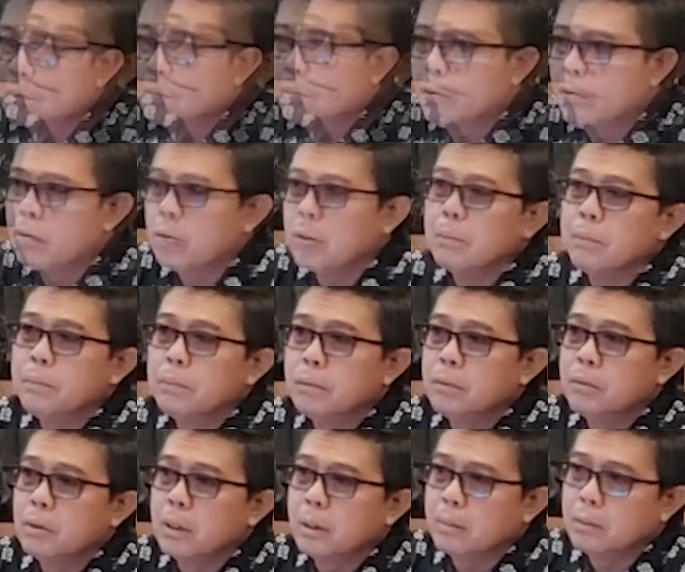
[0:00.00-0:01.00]
sepuluh ribu
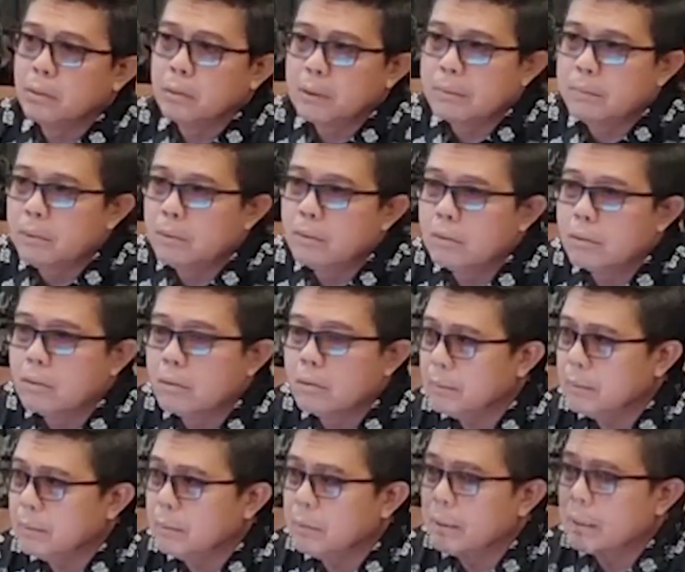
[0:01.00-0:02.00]
dua ribu untuk
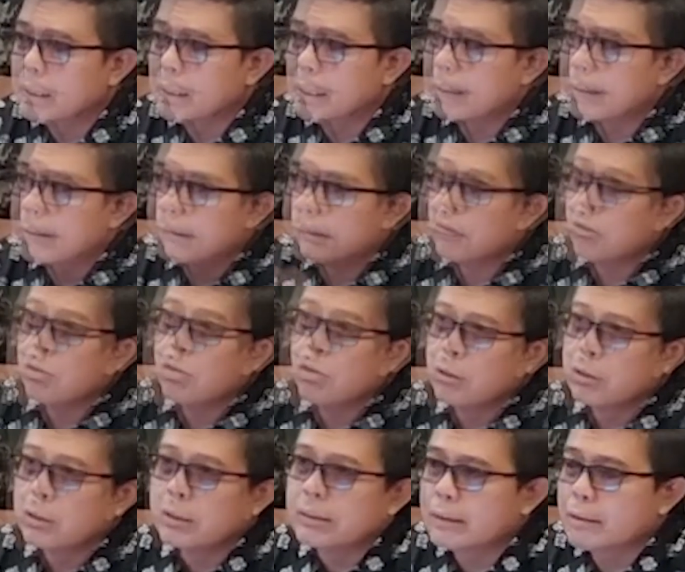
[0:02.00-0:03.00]
memberikan tondo
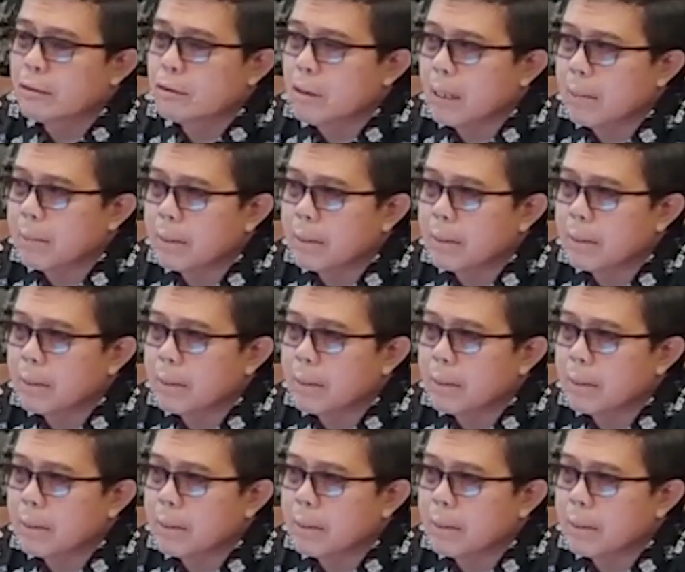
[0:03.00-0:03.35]
iya tresno yeah.